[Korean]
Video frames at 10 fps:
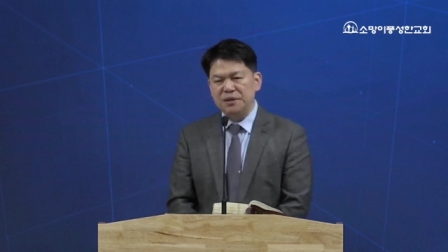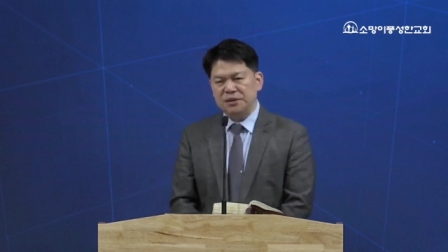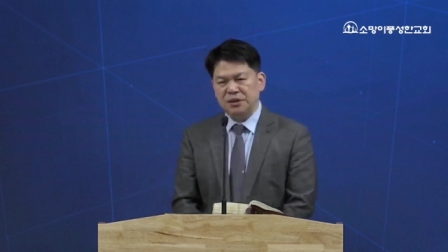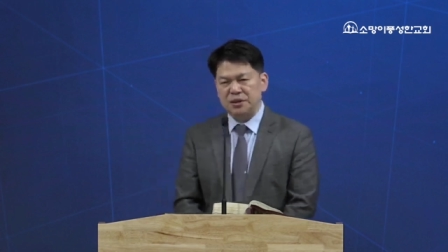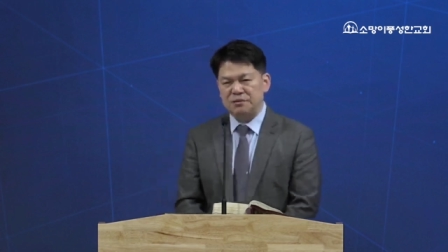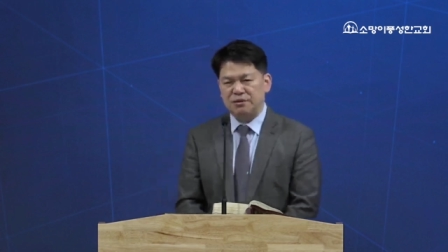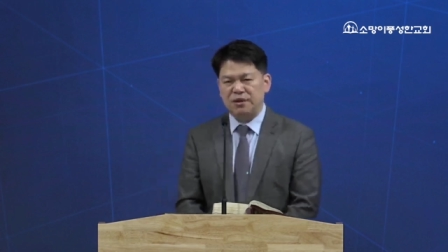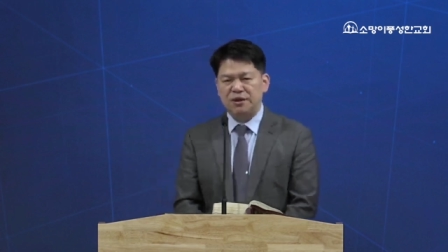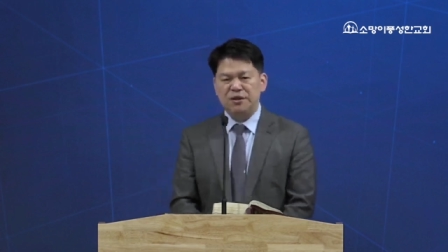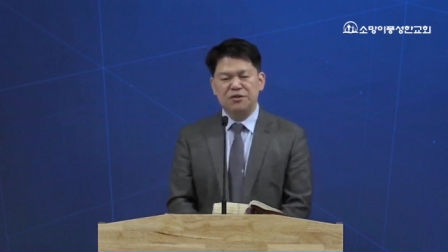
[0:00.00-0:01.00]
즉
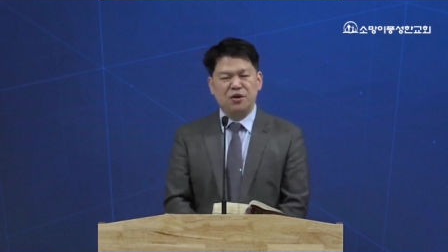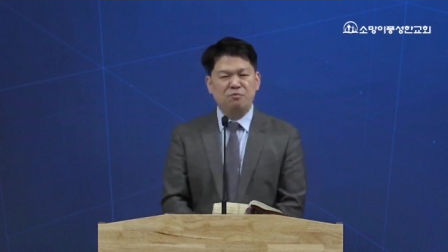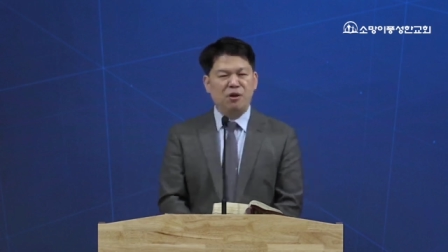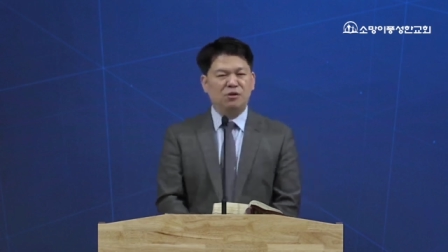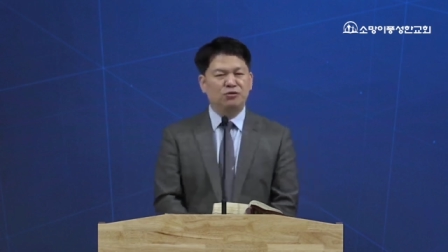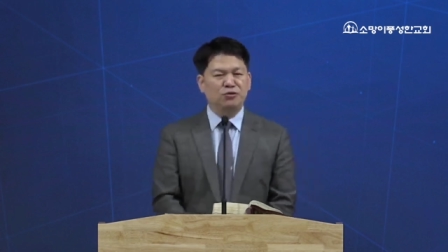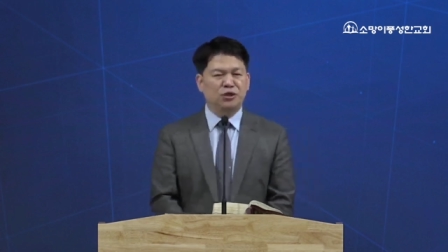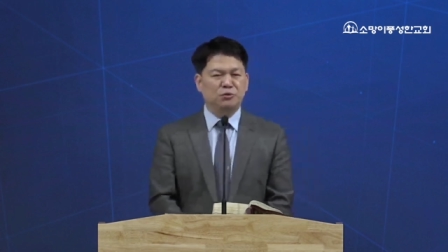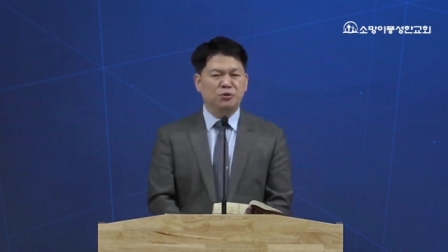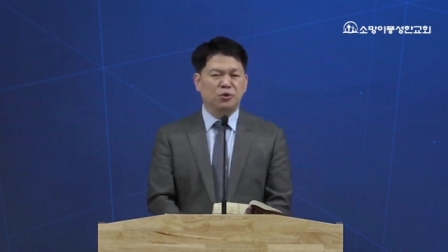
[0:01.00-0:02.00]
이스라엘이 성막을
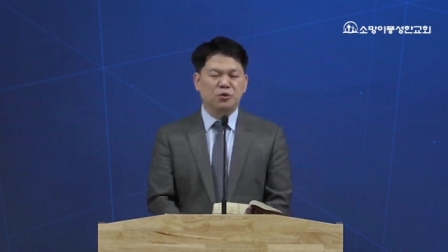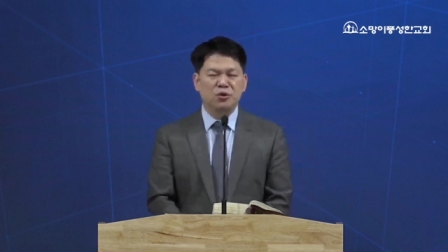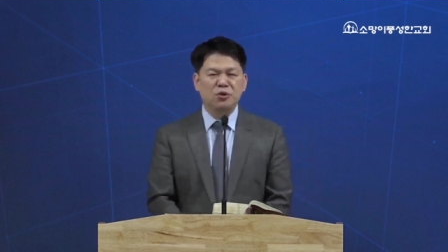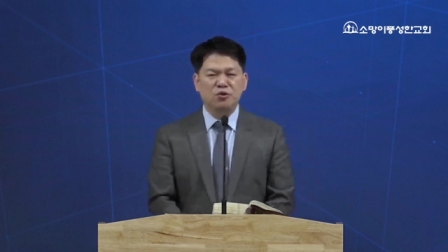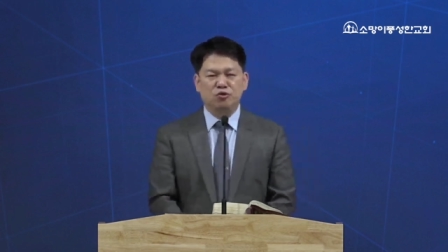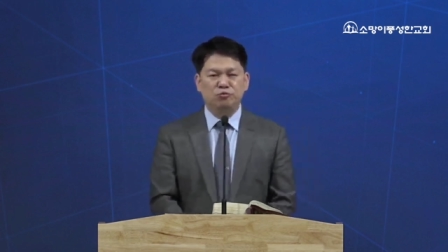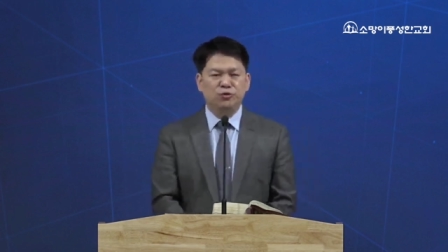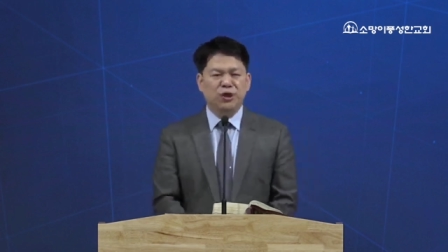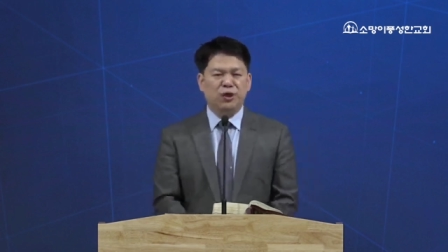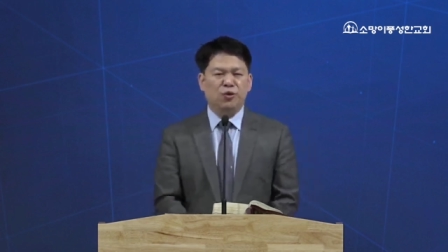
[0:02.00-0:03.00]
중심으로
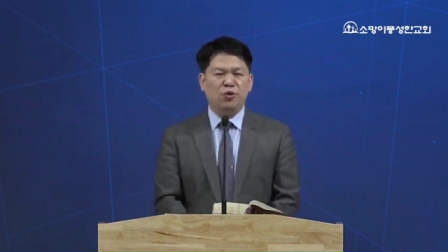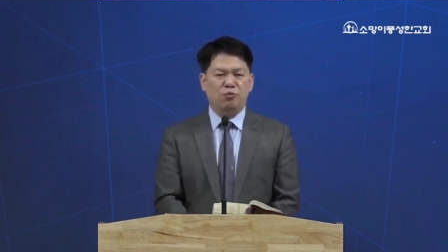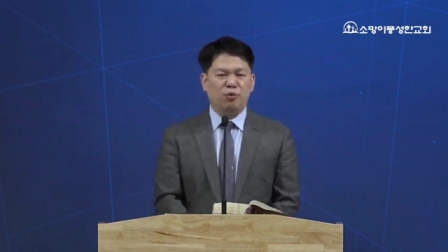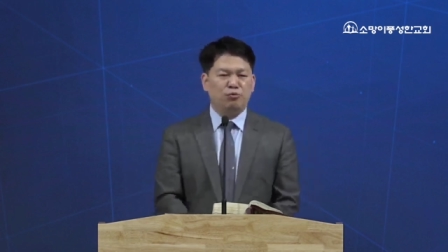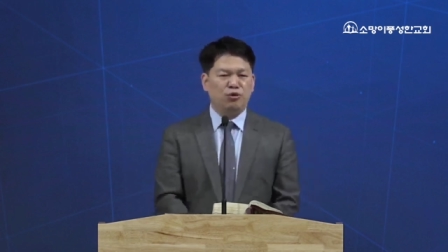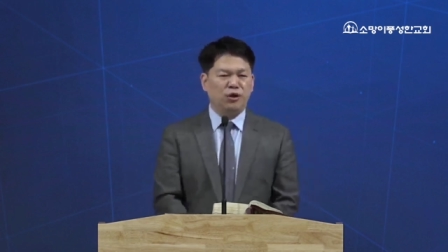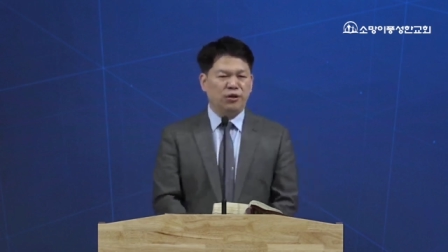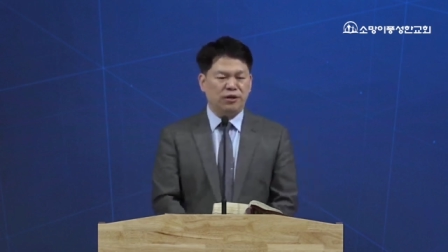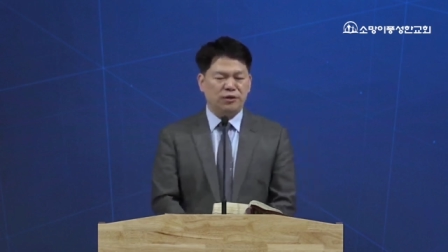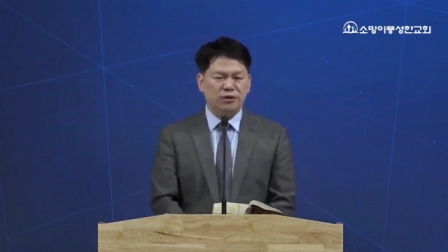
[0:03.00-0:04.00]
움직이고 머물게
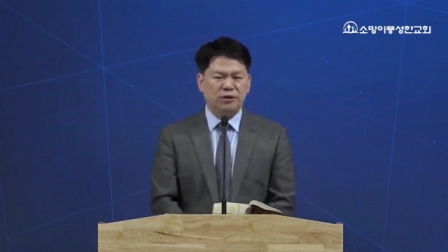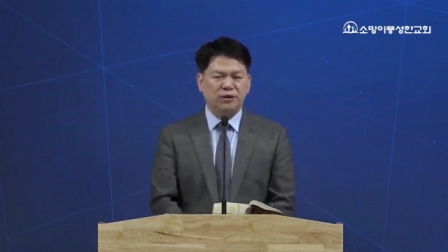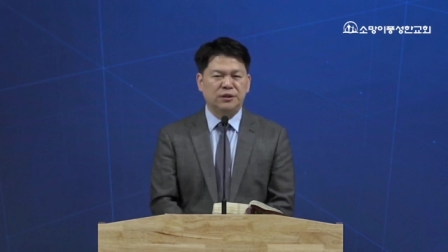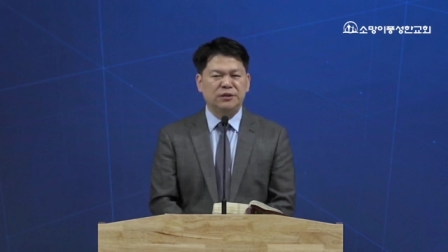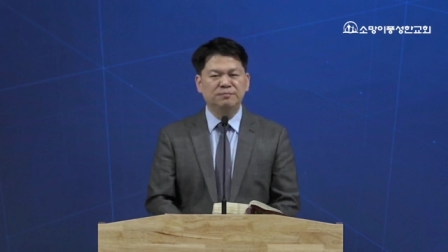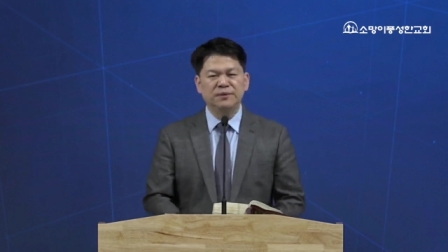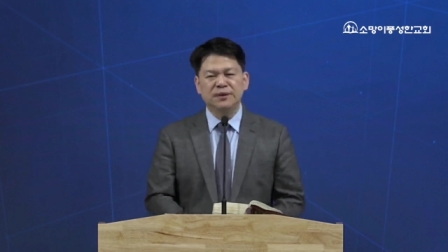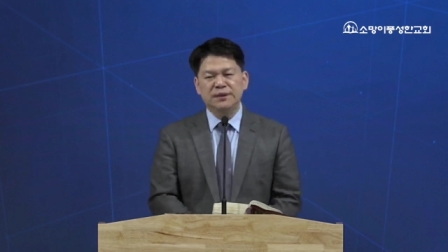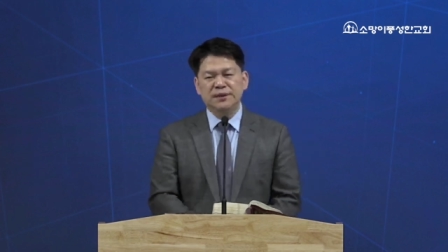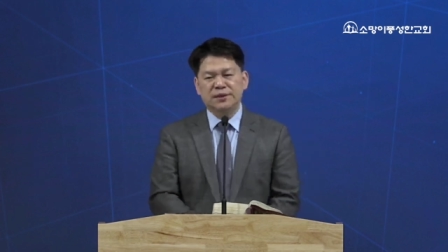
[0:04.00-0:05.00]
되는 것이죠.
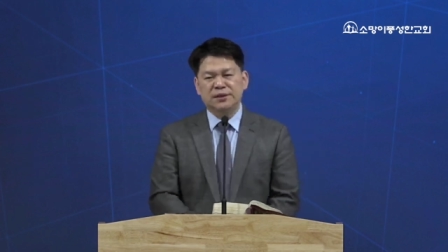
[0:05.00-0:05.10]
그래서